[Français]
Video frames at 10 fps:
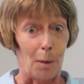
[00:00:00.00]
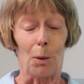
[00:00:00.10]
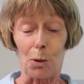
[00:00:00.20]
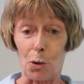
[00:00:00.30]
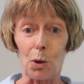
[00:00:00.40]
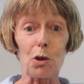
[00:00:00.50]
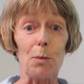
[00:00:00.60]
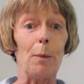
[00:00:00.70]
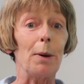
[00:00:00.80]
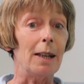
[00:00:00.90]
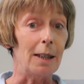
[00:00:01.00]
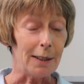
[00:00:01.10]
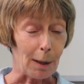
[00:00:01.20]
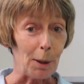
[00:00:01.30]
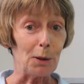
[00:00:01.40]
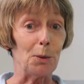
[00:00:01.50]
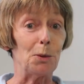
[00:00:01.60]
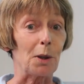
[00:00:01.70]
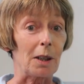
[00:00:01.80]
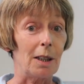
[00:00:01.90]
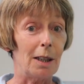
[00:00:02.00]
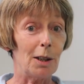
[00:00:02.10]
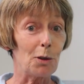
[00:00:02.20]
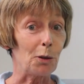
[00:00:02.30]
Bonjour, je m'appelle Elisabeth Couturier,